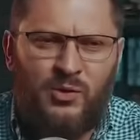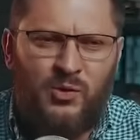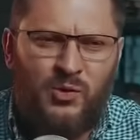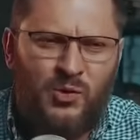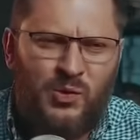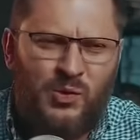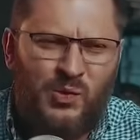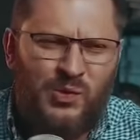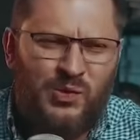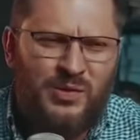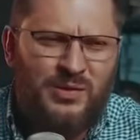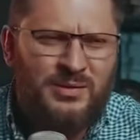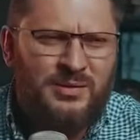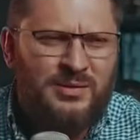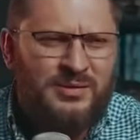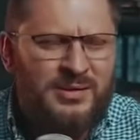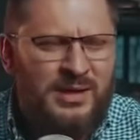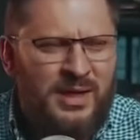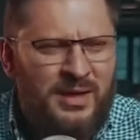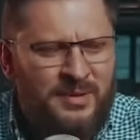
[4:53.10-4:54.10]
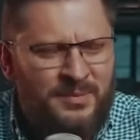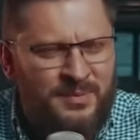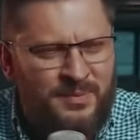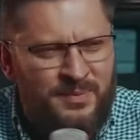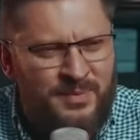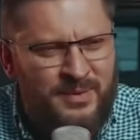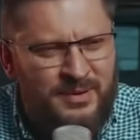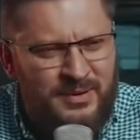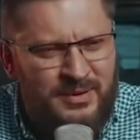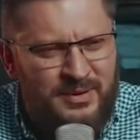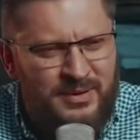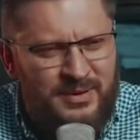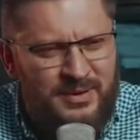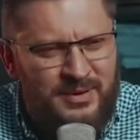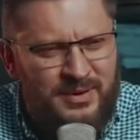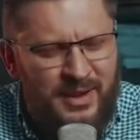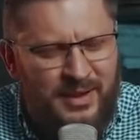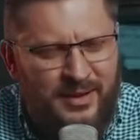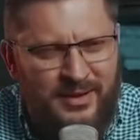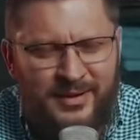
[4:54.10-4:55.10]
Ну, как бы
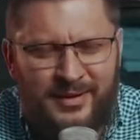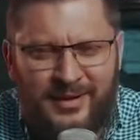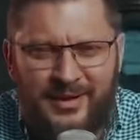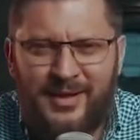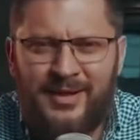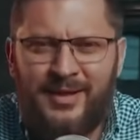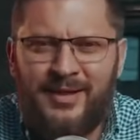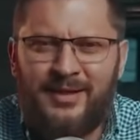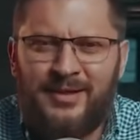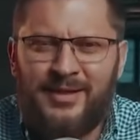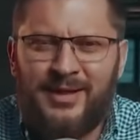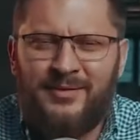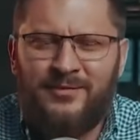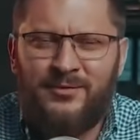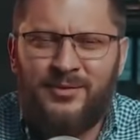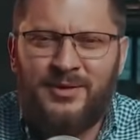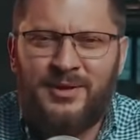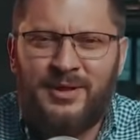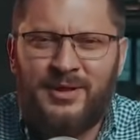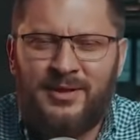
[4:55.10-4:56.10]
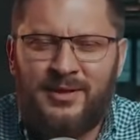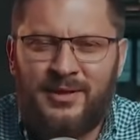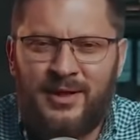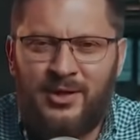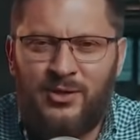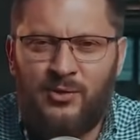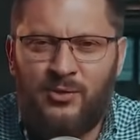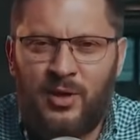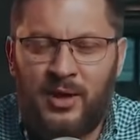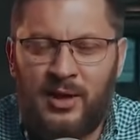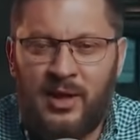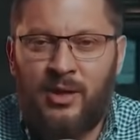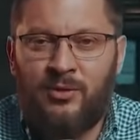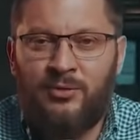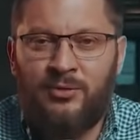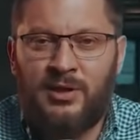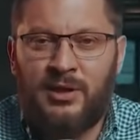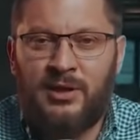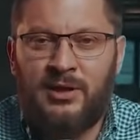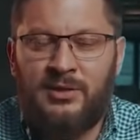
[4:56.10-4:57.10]
долги там вот отдаю, а как
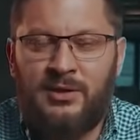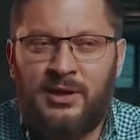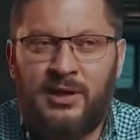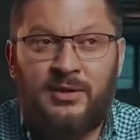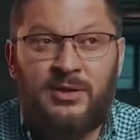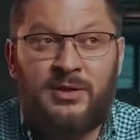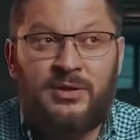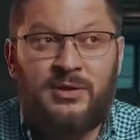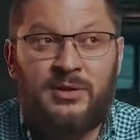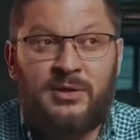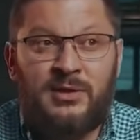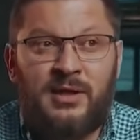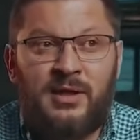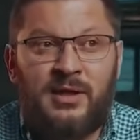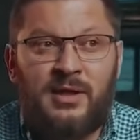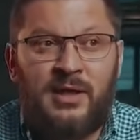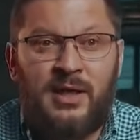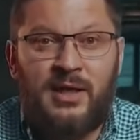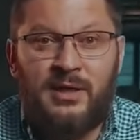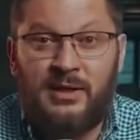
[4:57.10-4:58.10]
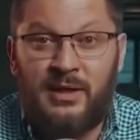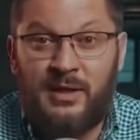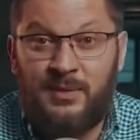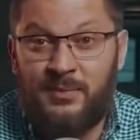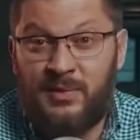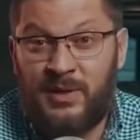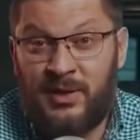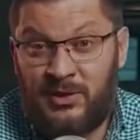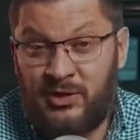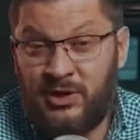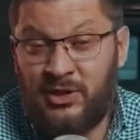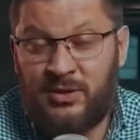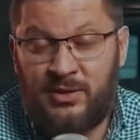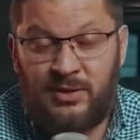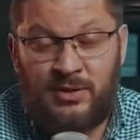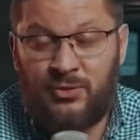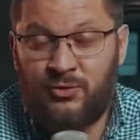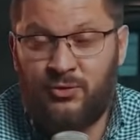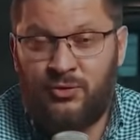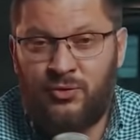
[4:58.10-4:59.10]
он их отдает? Я, знаете, а я, я, я
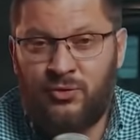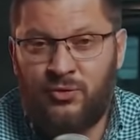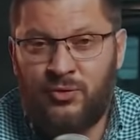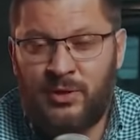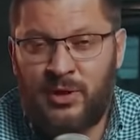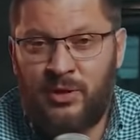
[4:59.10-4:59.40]
не шучу.